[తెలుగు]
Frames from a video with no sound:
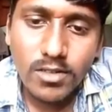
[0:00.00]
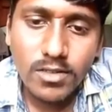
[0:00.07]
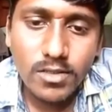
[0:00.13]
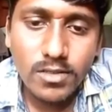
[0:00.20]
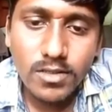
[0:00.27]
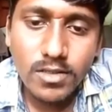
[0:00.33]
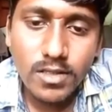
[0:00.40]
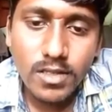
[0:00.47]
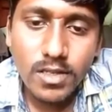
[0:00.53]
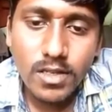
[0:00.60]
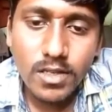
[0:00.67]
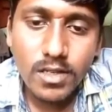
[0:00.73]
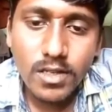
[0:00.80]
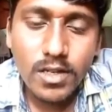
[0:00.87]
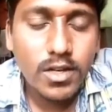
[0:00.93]
వాళ్ళు
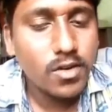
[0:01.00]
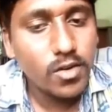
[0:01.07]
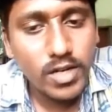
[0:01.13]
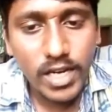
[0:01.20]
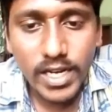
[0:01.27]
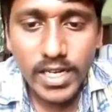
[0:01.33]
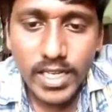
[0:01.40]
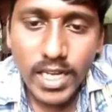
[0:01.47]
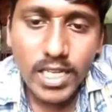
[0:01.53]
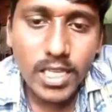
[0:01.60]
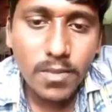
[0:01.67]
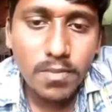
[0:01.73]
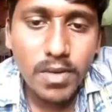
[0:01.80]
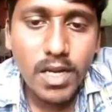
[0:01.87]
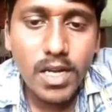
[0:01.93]
ఒక ఎన్టీఆర్
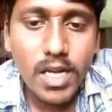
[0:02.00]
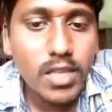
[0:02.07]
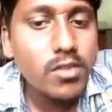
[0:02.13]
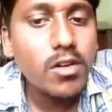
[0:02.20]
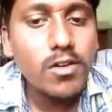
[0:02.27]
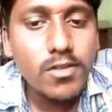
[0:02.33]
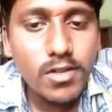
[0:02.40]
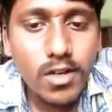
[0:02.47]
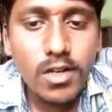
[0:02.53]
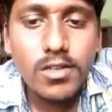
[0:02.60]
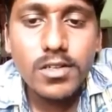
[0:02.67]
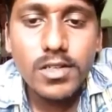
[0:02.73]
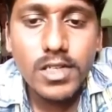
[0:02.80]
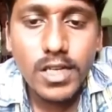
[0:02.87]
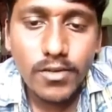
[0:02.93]
తప్ప అందులో
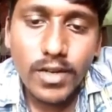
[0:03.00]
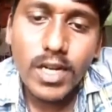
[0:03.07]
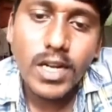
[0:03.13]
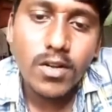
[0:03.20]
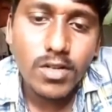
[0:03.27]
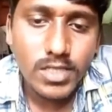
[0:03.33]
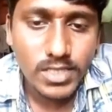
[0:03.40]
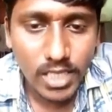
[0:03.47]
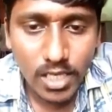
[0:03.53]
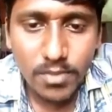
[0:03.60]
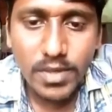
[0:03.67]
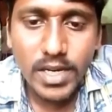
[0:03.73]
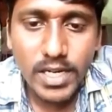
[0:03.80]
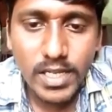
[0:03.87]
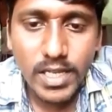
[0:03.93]
వాళ్ళు ఎవరన్నా ఒక
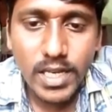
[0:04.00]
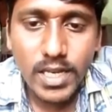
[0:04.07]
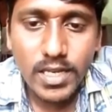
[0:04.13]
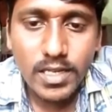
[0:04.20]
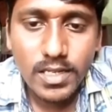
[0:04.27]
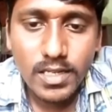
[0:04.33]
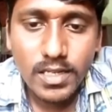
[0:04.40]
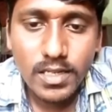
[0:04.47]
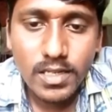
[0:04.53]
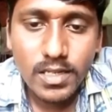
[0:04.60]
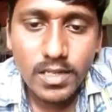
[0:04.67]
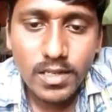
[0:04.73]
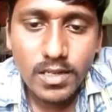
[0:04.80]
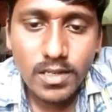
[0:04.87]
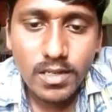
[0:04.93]
సెలబ్రిటీయా
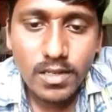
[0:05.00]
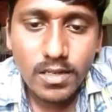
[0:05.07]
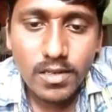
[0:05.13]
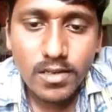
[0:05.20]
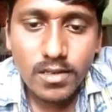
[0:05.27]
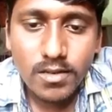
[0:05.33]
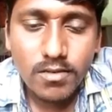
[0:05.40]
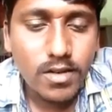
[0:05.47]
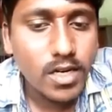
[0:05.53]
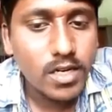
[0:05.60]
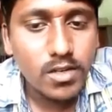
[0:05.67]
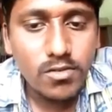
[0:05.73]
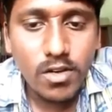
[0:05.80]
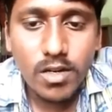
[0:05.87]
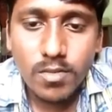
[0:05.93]

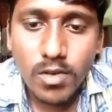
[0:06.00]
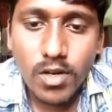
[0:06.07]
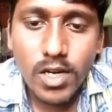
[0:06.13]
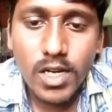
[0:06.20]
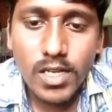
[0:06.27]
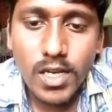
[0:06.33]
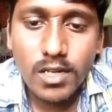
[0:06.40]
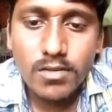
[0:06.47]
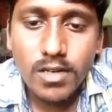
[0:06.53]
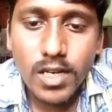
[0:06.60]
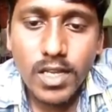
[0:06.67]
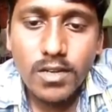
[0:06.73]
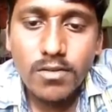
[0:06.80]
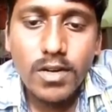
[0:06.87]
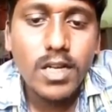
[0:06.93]
వాళ్ళు వాళ్ళ మొహాలు
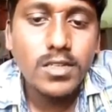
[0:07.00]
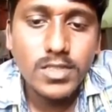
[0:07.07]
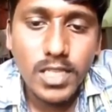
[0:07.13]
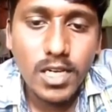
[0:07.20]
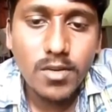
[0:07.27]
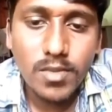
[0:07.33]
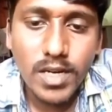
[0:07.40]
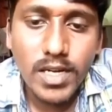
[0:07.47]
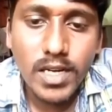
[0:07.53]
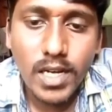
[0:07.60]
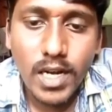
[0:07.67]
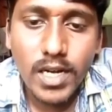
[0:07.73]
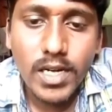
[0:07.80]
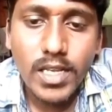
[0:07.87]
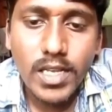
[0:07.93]
కాకుండా వాళ్ళు
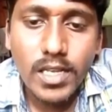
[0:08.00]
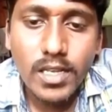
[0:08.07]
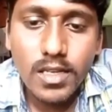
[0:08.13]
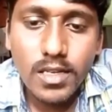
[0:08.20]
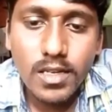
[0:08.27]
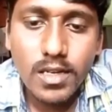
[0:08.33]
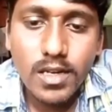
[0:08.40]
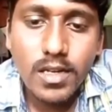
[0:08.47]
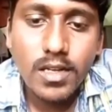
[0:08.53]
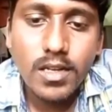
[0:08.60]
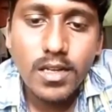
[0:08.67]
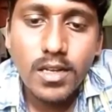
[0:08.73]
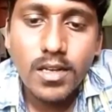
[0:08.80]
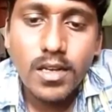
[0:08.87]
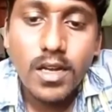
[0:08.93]
సెలబ్రిటీలా అండి
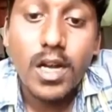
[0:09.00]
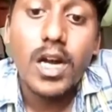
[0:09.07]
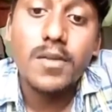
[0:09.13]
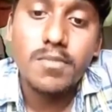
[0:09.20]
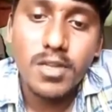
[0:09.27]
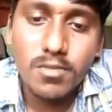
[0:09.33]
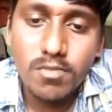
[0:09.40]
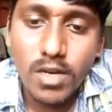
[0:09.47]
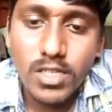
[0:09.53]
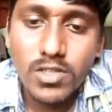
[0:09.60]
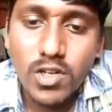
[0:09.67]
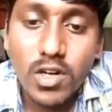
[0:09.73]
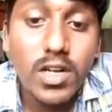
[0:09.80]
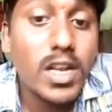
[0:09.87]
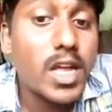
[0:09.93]
ఆ బిగ్
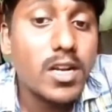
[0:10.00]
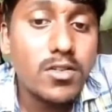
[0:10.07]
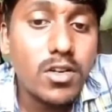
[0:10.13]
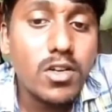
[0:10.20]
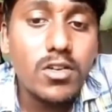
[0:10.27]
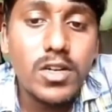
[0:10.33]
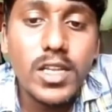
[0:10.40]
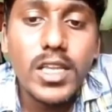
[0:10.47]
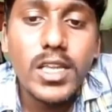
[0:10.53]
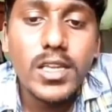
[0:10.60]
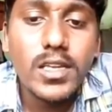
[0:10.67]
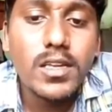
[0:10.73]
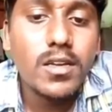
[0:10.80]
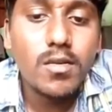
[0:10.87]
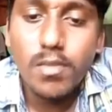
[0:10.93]
బాస్ షోలో నాలుగు రోజులు ఉండి
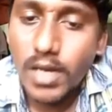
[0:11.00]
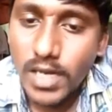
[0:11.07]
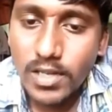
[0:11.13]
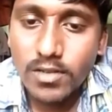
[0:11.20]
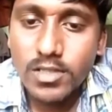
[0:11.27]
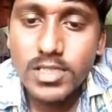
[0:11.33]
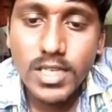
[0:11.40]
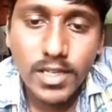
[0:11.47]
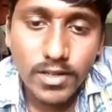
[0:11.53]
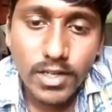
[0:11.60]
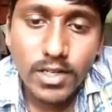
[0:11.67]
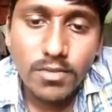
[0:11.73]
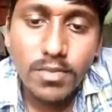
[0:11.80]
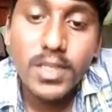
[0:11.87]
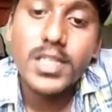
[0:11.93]
బయటికి వచ్చిన
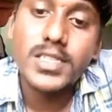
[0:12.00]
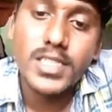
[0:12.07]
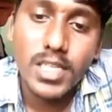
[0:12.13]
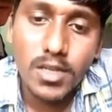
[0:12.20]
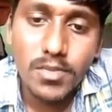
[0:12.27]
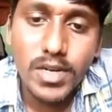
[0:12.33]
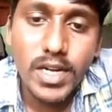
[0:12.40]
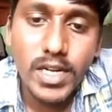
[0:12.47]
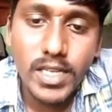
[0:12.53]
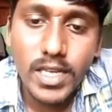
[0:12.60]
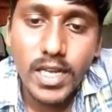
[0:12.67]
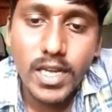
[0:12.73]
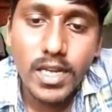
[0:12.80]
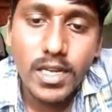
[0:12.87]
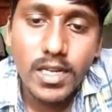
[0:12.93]
వీడు పెద్ద
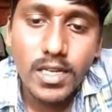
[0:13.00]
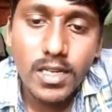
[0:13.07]
సెలబ్రిటీయా